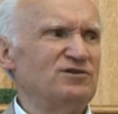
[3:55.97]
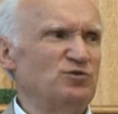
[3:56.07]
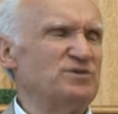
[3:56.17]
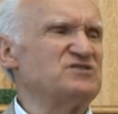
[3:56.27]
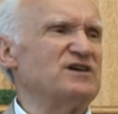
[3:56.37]
ну,
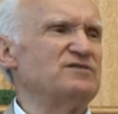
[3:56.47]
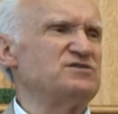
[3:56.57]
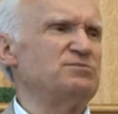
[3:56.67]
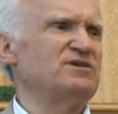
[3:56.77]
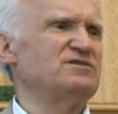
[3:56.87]
представьте
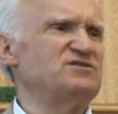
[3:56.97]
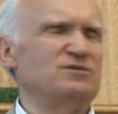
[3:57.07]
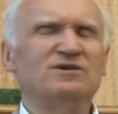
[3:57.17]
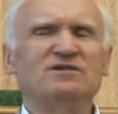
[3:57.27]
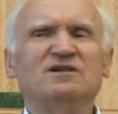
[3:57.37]
себе,
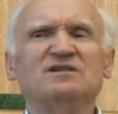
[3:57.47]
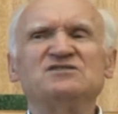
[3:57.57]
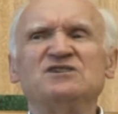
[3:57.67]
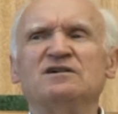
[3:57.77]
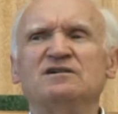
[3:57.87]
себе на
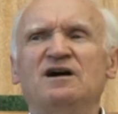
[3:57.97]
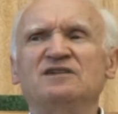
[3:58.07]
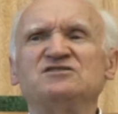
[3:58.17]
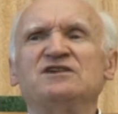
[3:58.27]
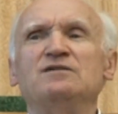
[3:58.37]
глазах
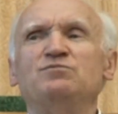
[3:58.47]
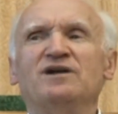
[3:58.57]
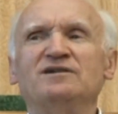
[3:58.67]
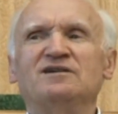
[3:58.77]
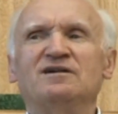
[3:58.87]
отца
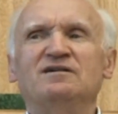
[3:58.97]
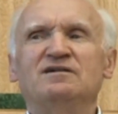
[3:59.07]
императора,